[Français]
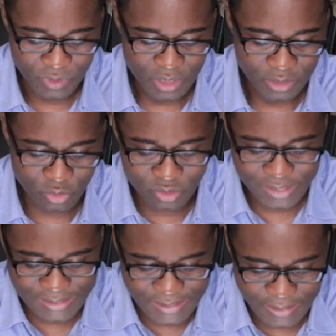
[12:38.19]
Donc ça,
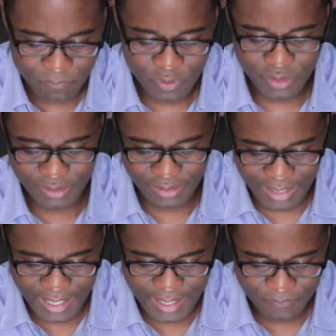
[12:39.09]
c'est
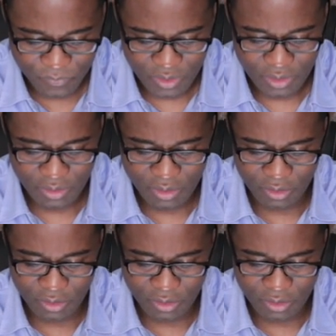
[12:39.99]
très euh,